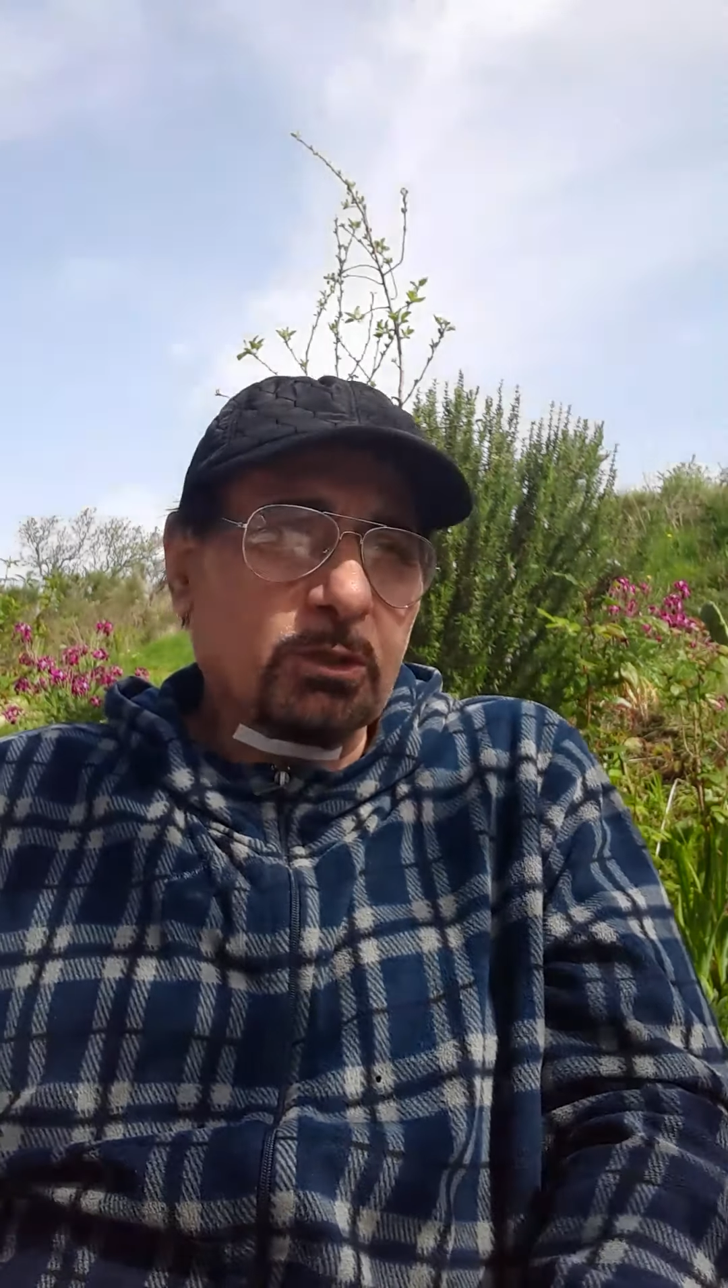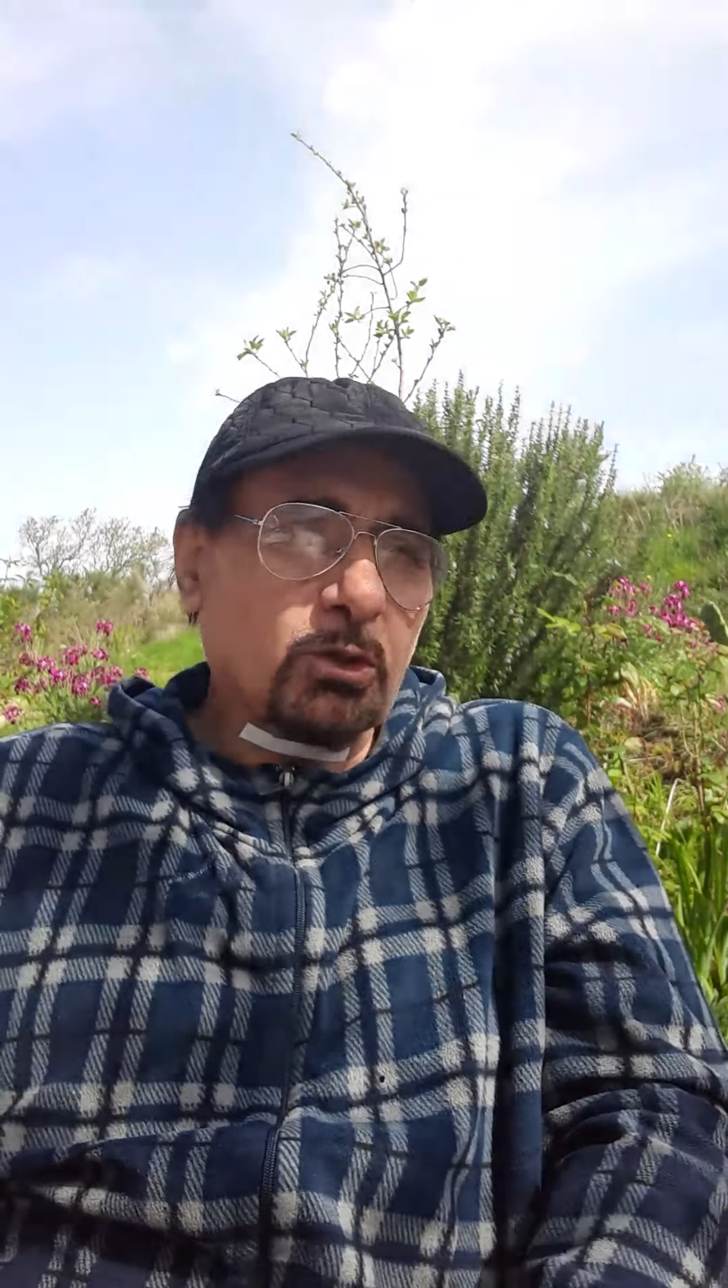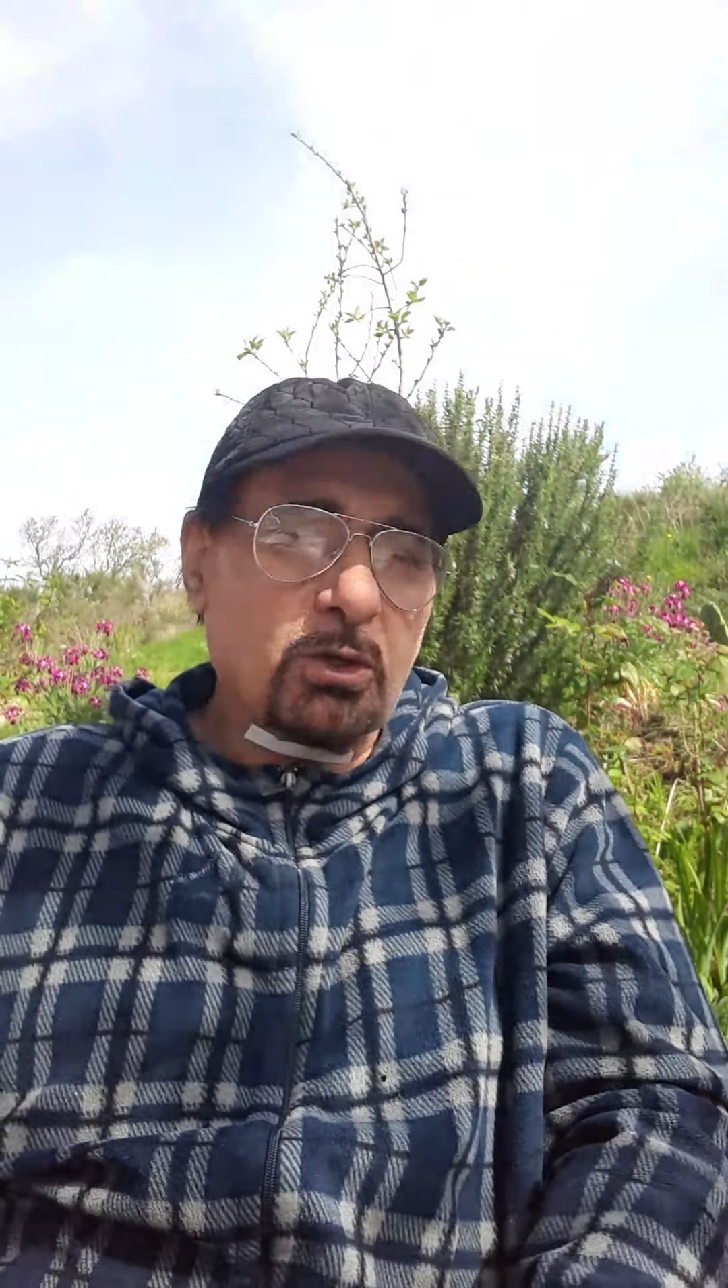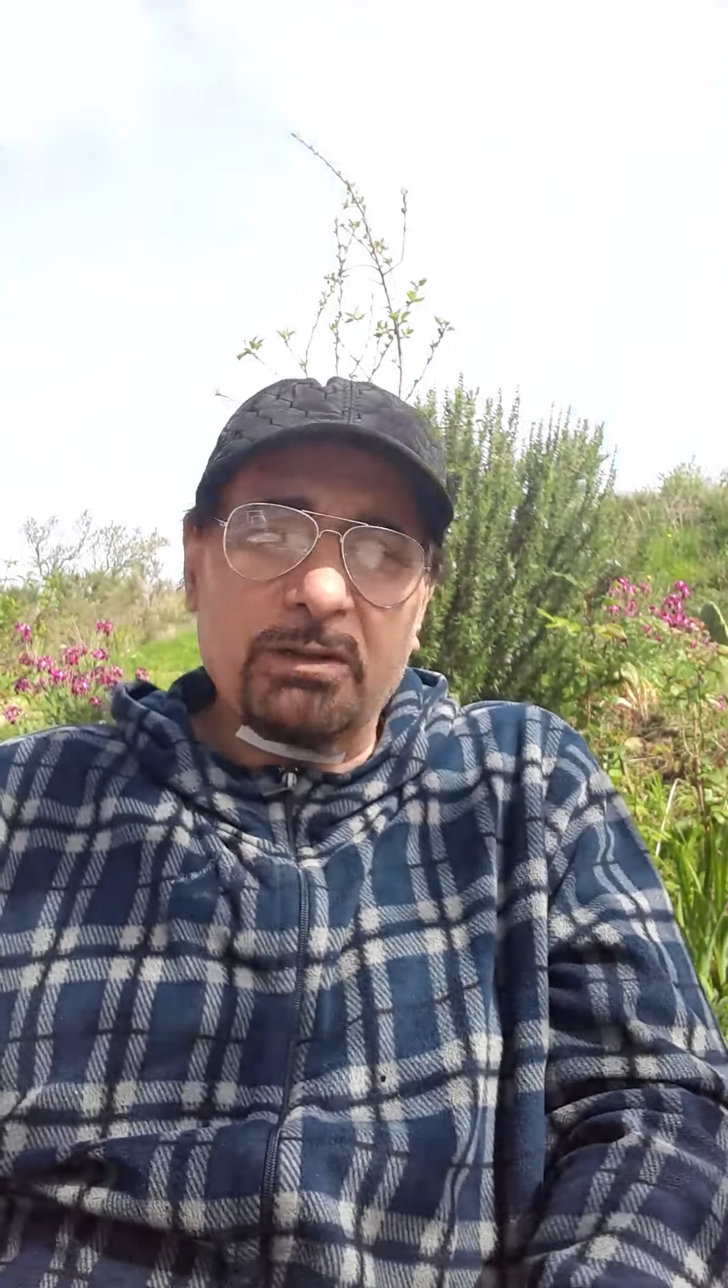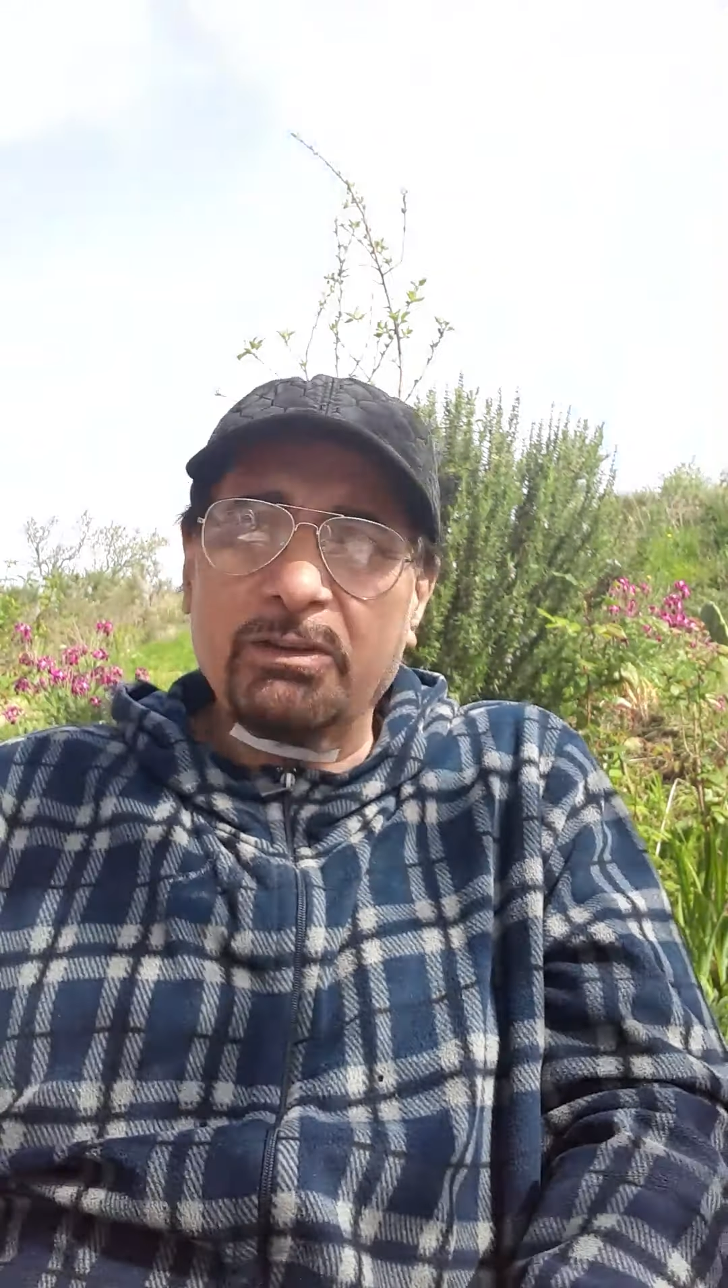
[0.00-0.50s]

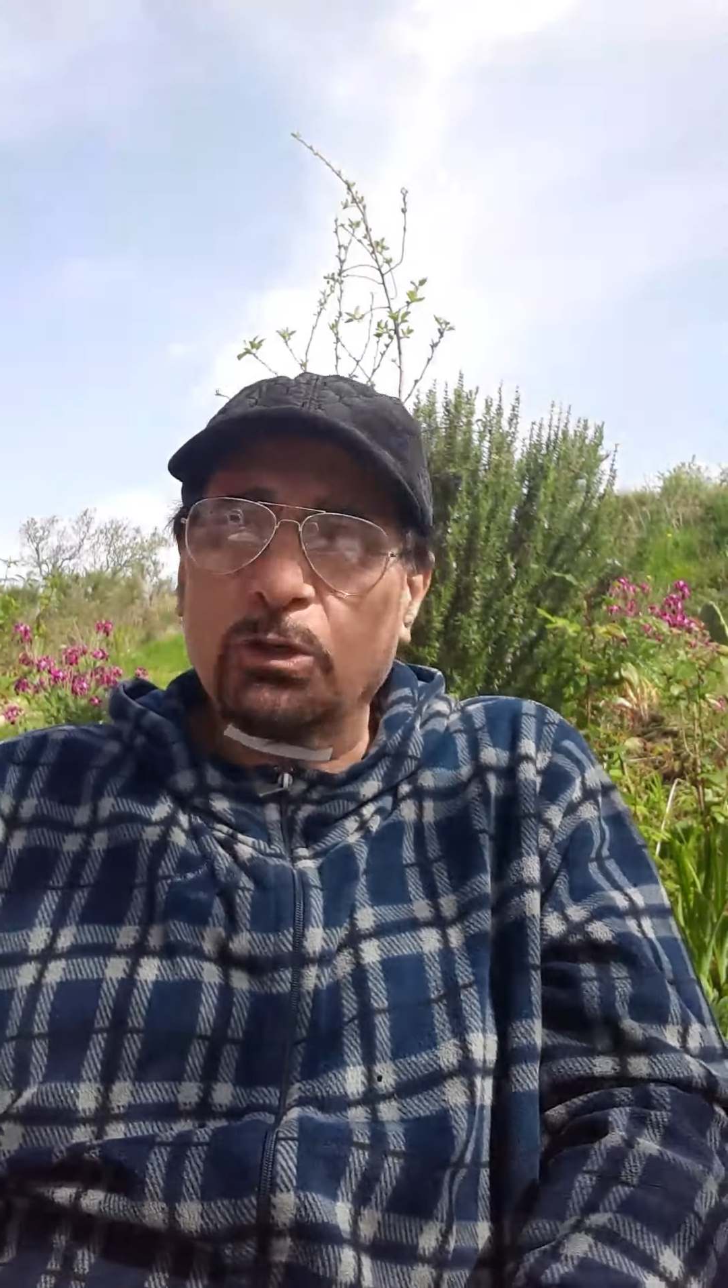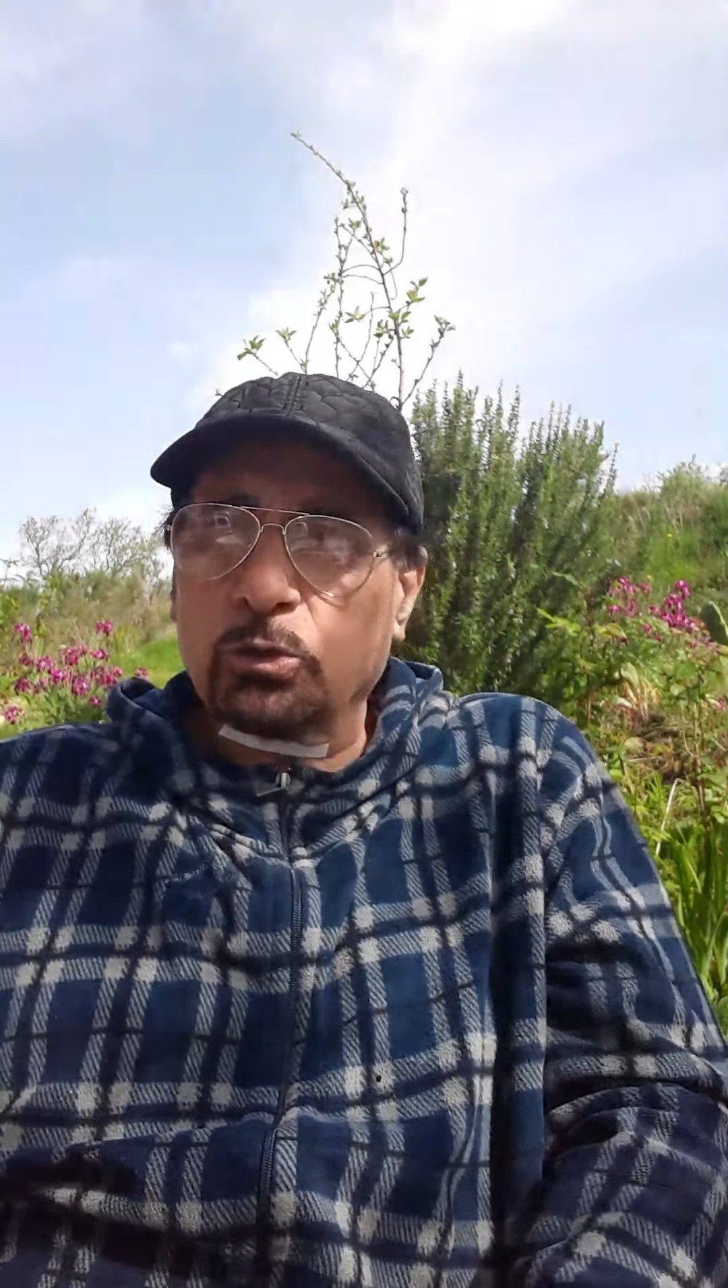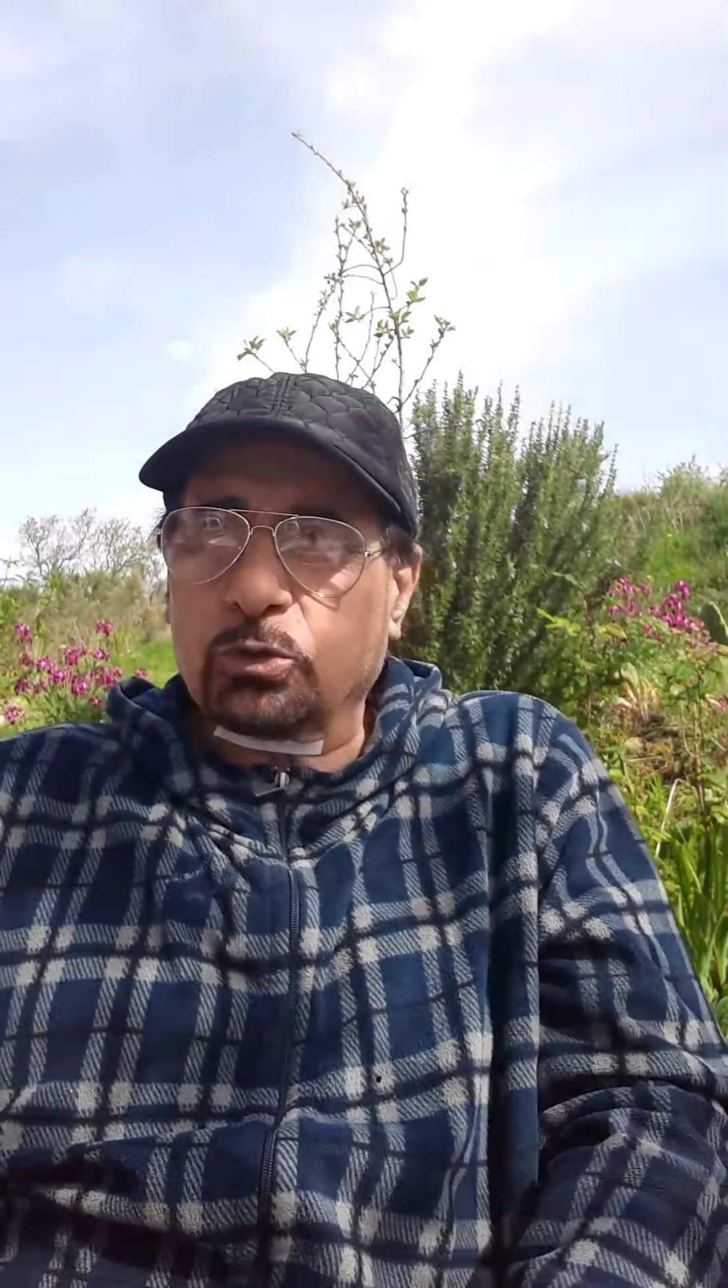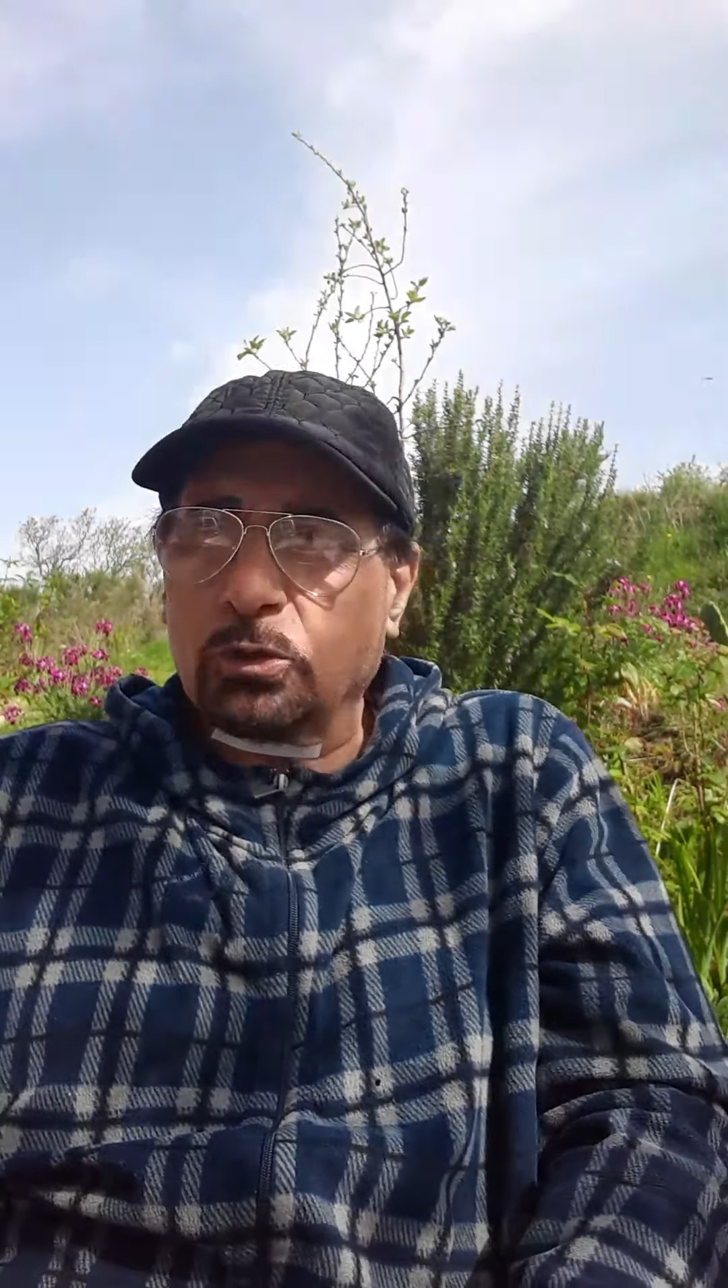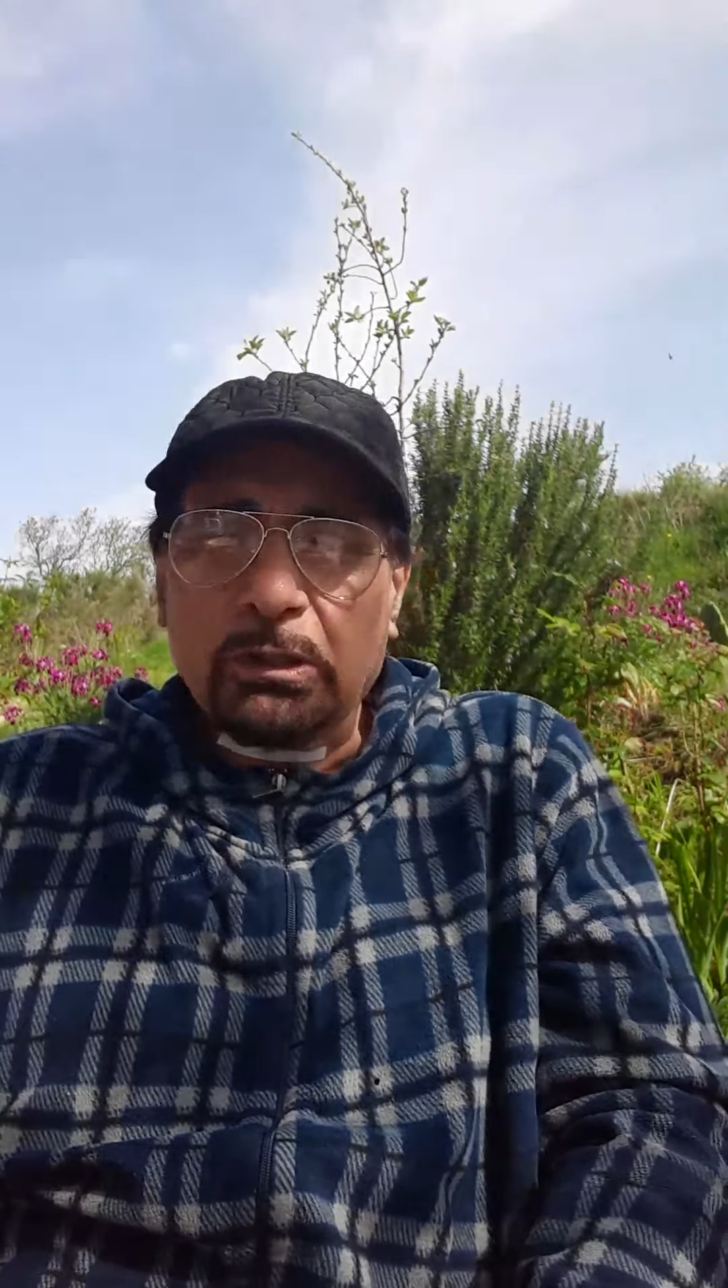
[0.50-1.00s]

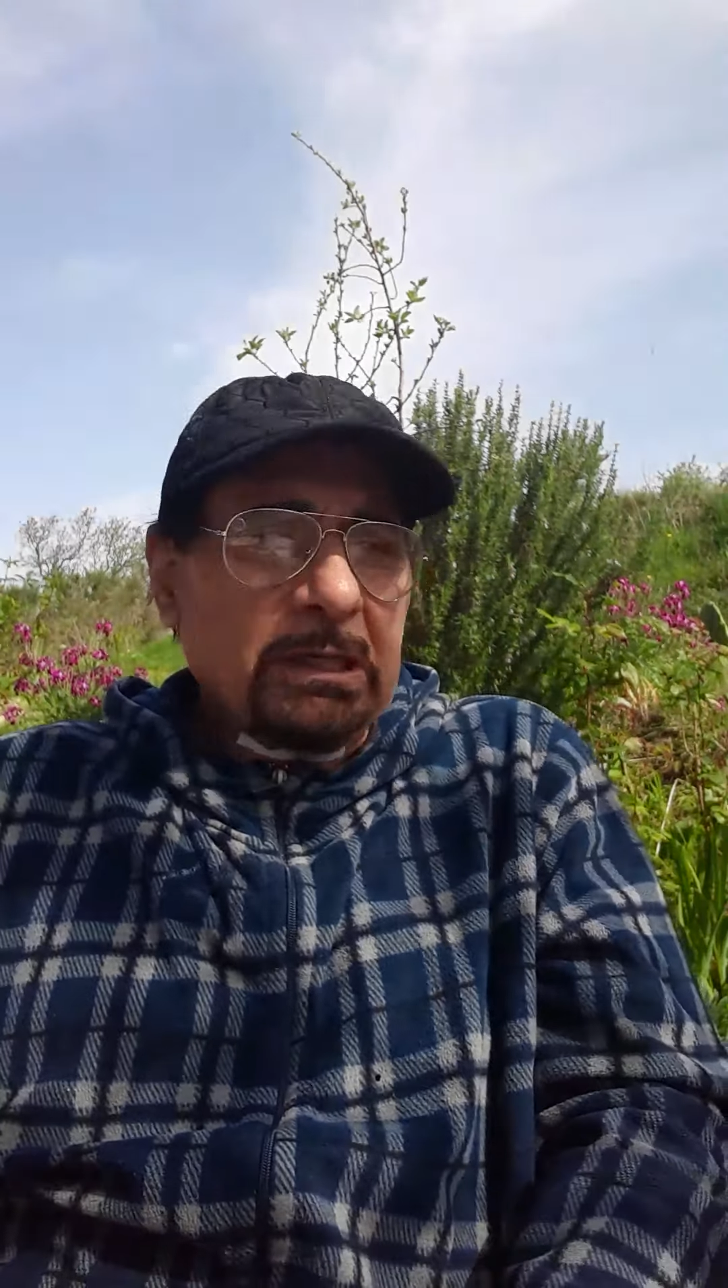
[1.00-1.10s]
coronavirus